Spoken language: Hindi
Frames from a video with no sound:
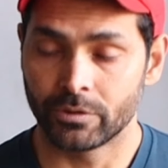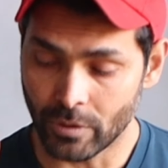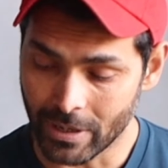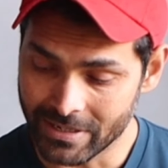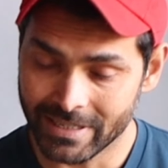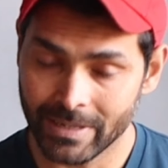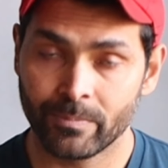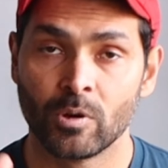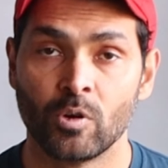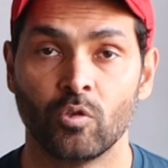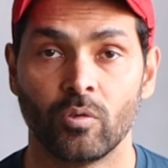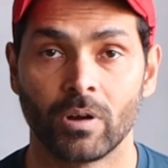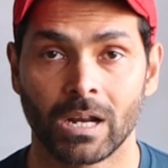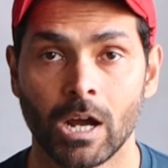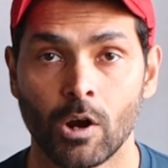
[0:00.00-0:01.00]
ट्राइसेप
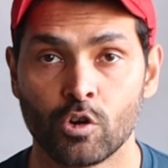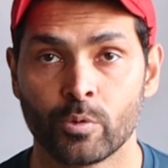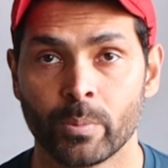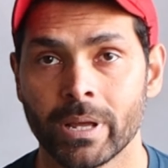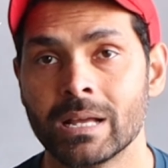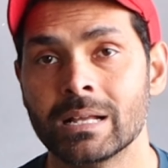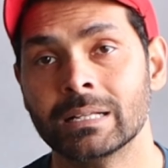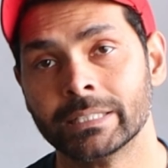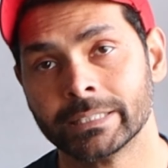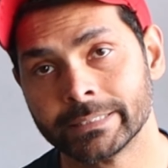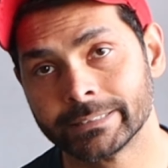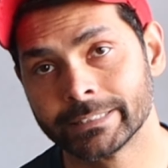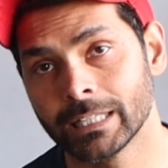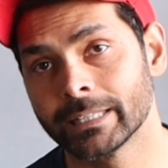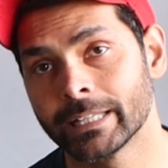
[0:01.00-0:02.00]
वर्कआउट में
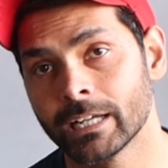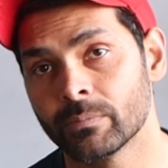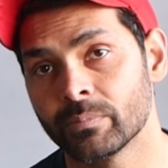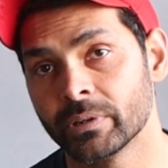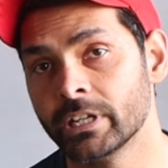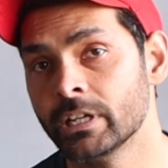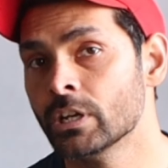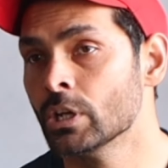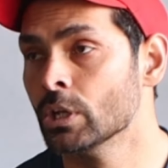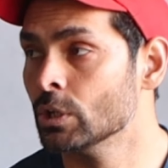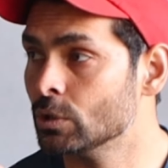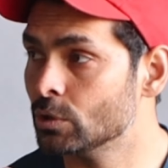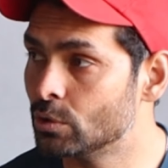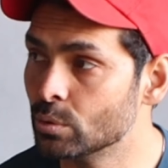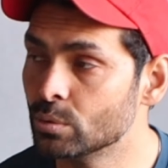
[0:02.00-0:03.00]
चलते हैं अपनी
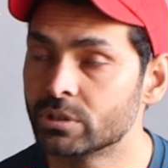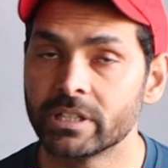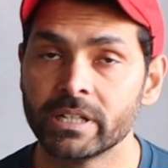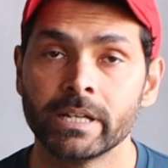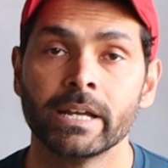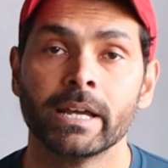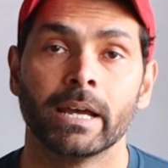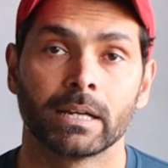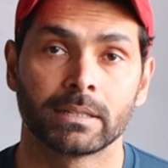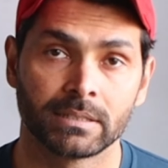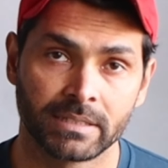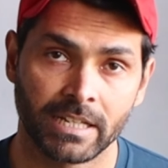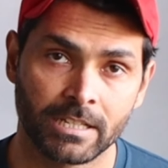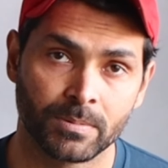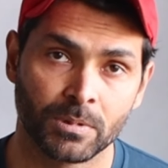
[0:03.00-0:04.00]
दूसरी
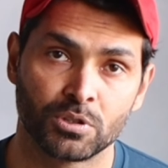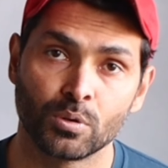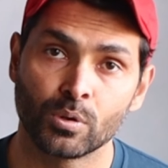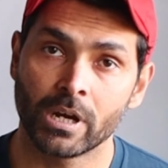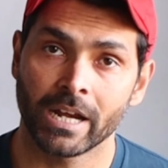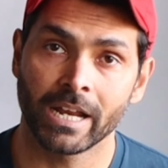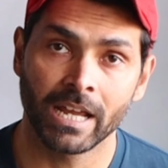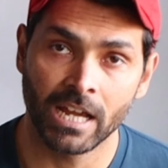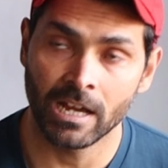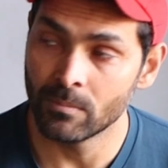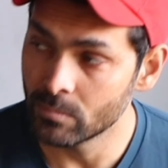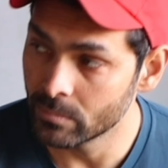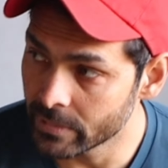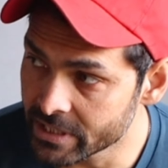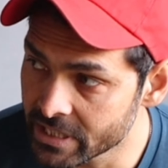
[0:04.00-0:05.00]
एक्सरसाइज पर जो करेंगे
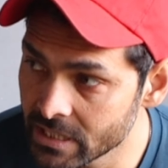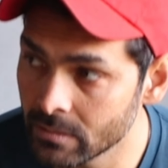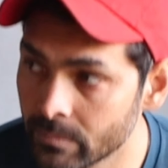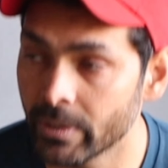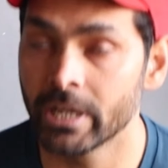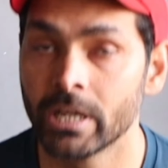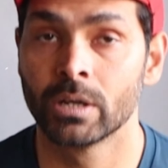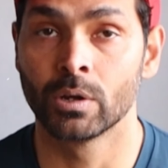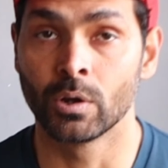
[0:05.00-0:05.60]
हम मशीन पे